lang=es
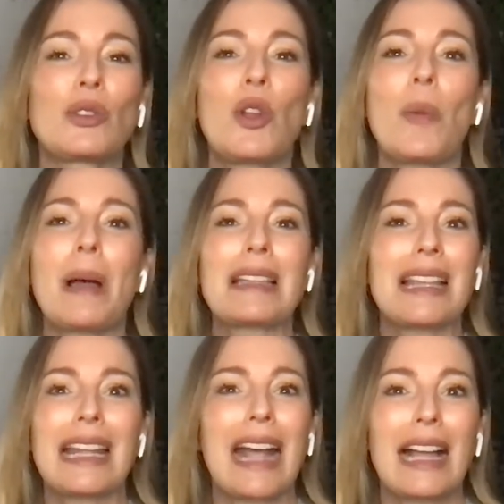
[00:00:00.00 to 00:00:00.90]
es lo
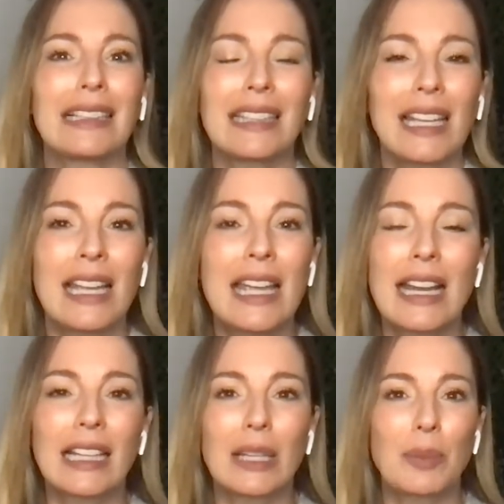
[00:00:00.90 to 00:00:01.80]
más elegante
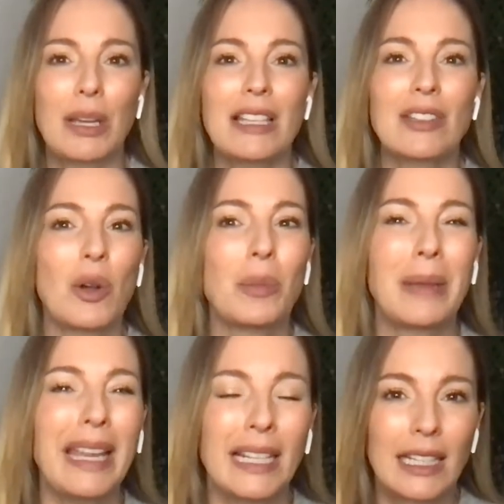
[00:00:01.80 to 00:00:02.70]
que te puedes
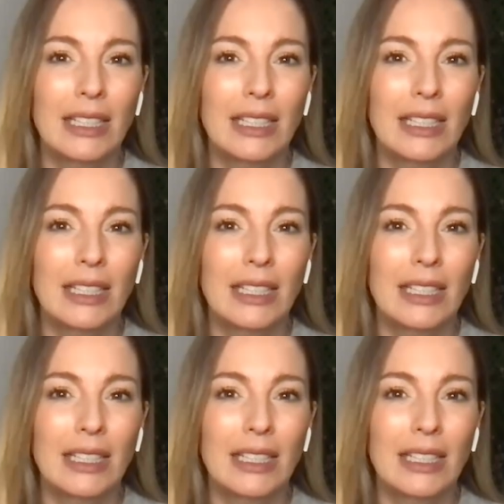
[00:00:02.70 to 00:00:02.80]
comer. Y